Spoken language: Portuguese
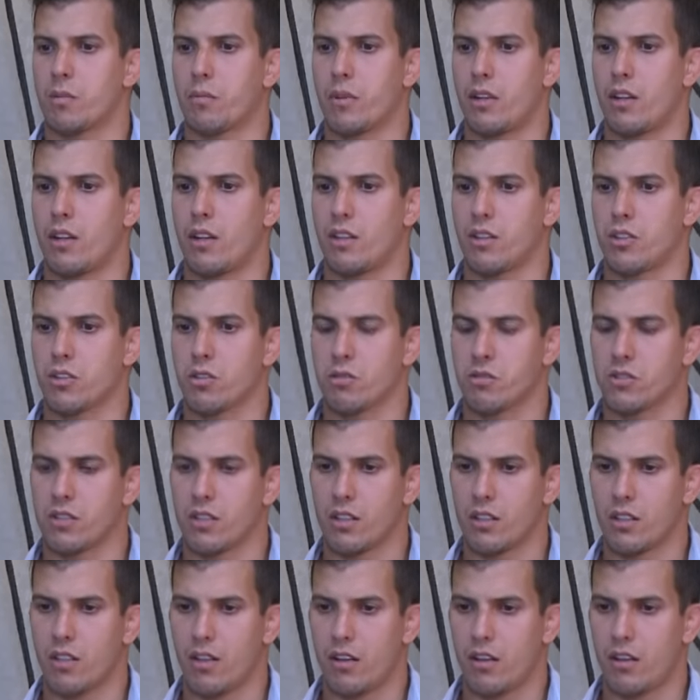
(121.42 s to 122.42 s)
para ela, acho que eu
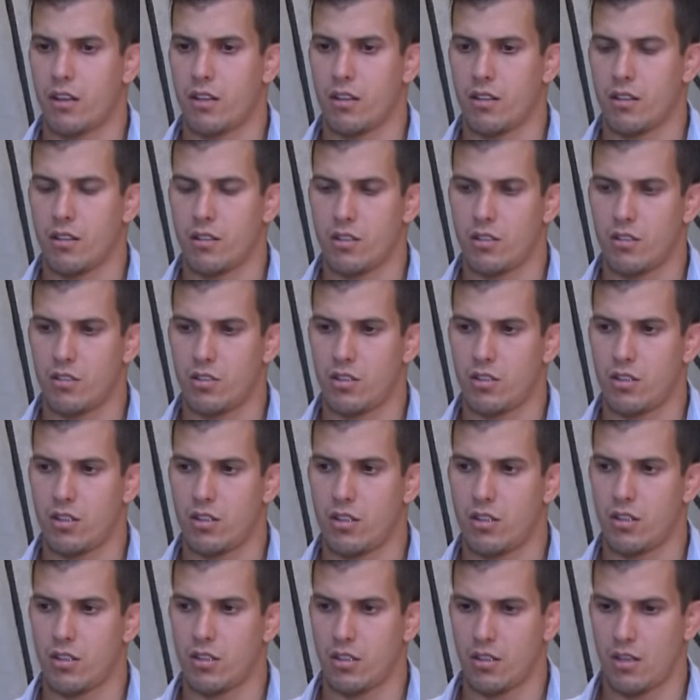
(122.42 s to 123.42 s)
sentaria e
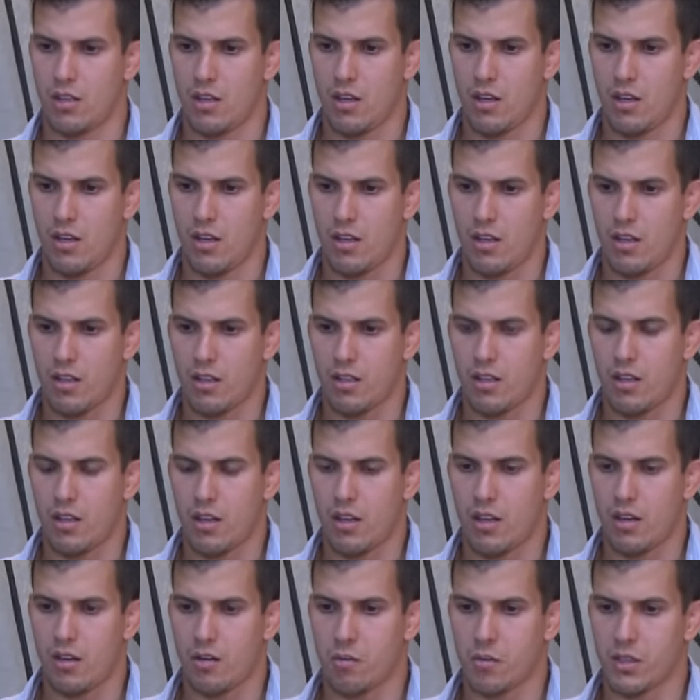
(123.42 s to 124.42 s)
diria que
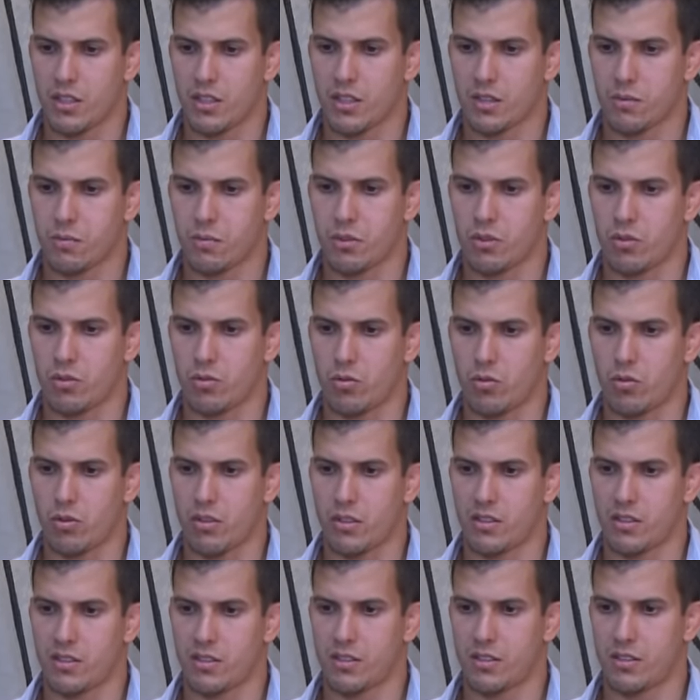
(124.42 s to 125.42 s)
ela é uma das
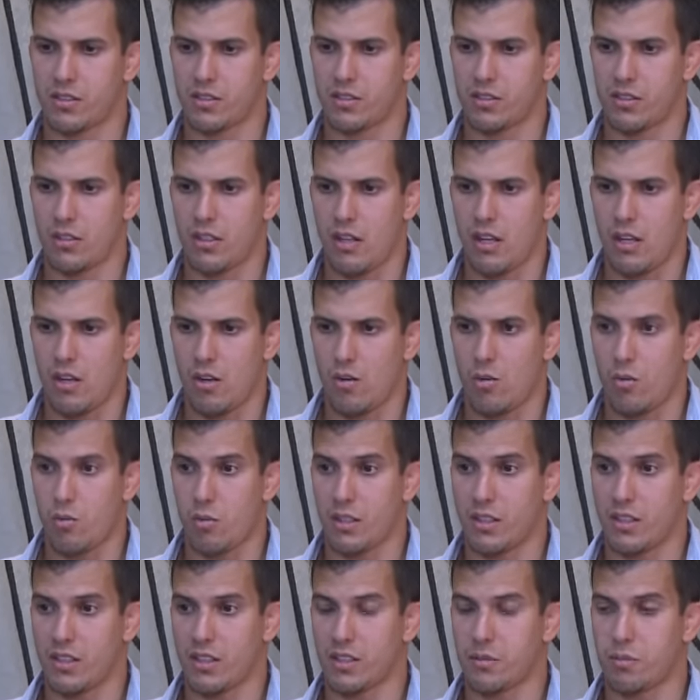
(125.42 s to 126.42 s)
pessoas
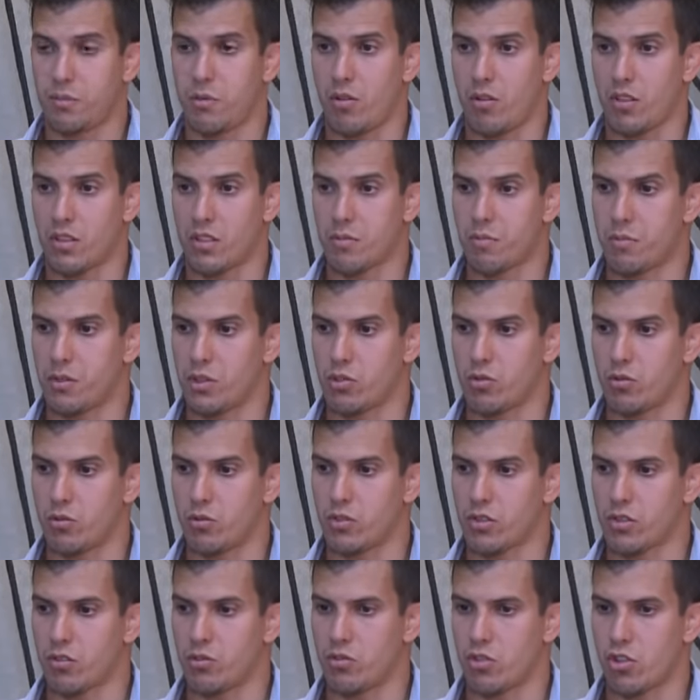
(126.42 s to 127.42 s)
uma das piores
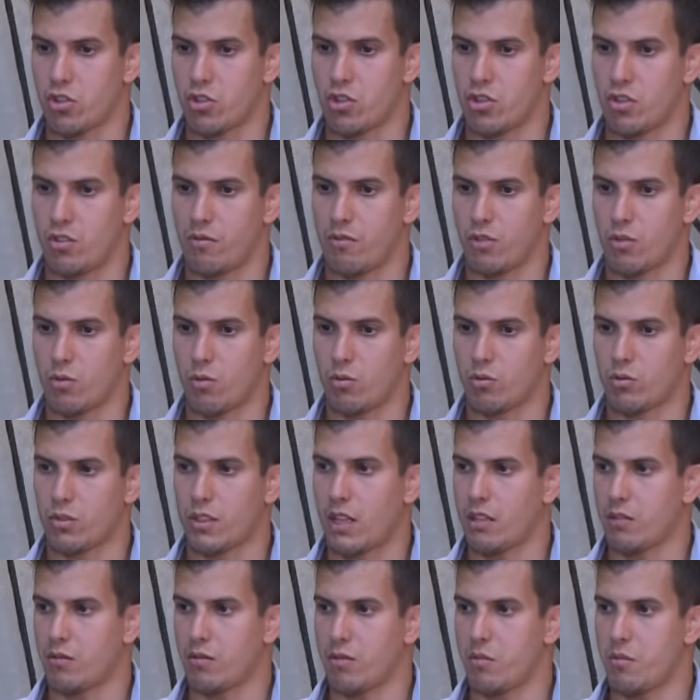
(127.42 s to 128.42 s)
pessoas que eu já tive
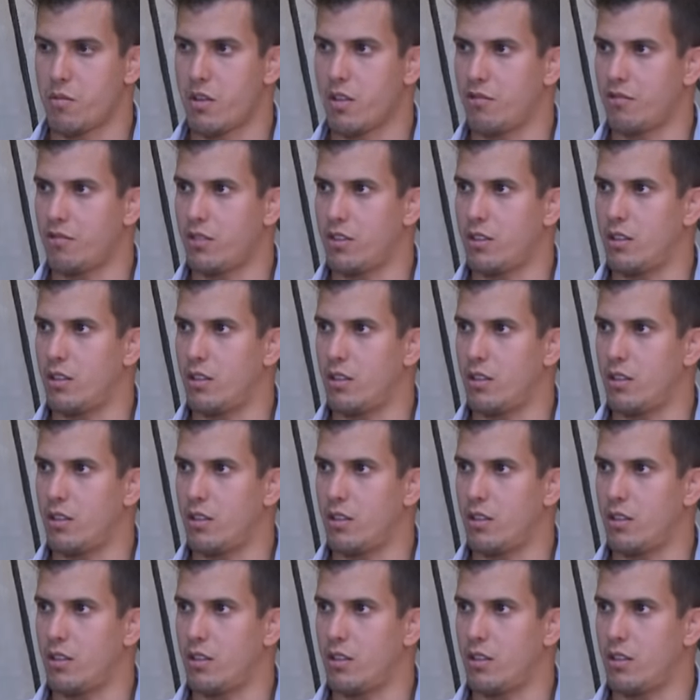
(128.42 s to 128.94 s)
contato na minha vida.